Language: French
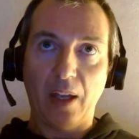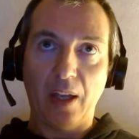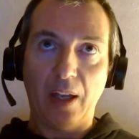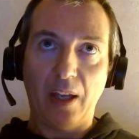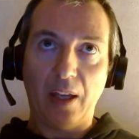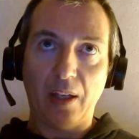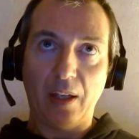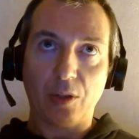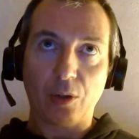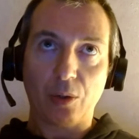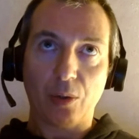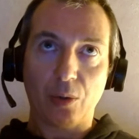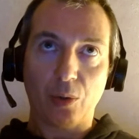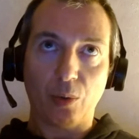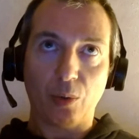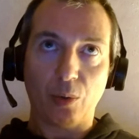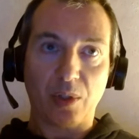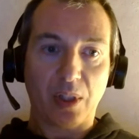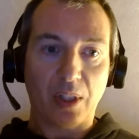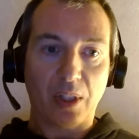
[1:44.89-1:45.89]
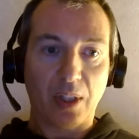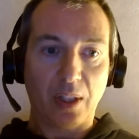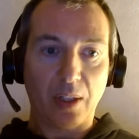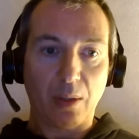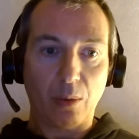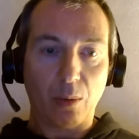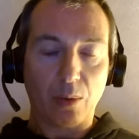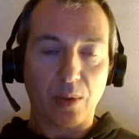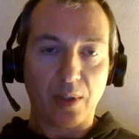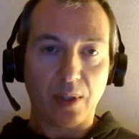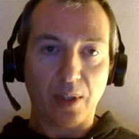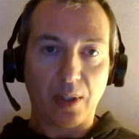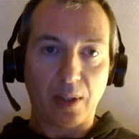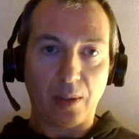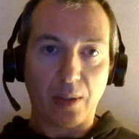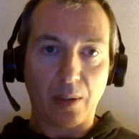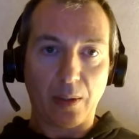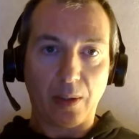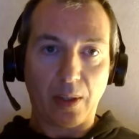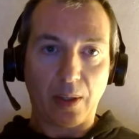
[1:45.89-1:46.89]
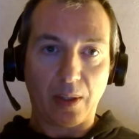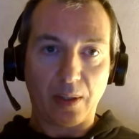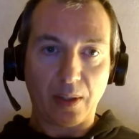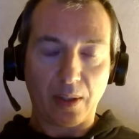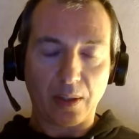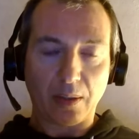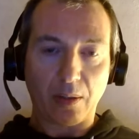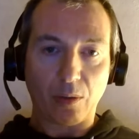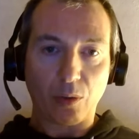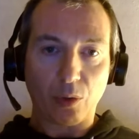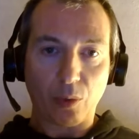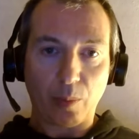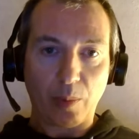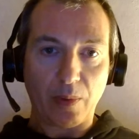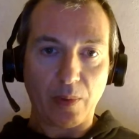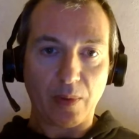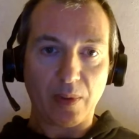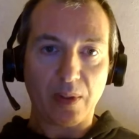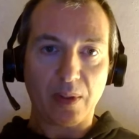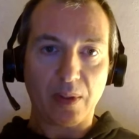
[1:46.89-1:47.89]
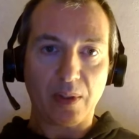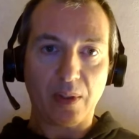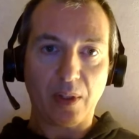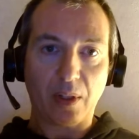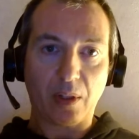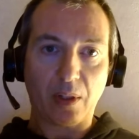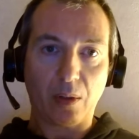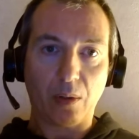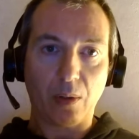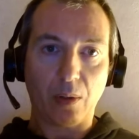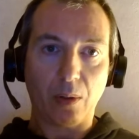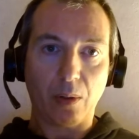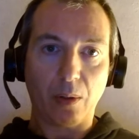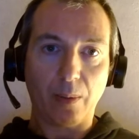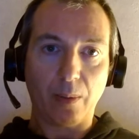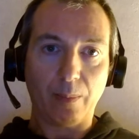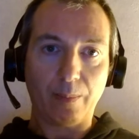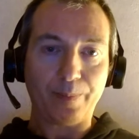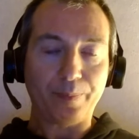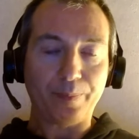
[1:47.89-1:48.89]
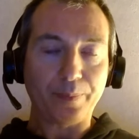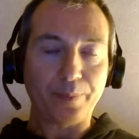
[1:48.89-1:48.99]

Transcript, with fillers: Et chose qui est aussi intéressante, je pense, c'est que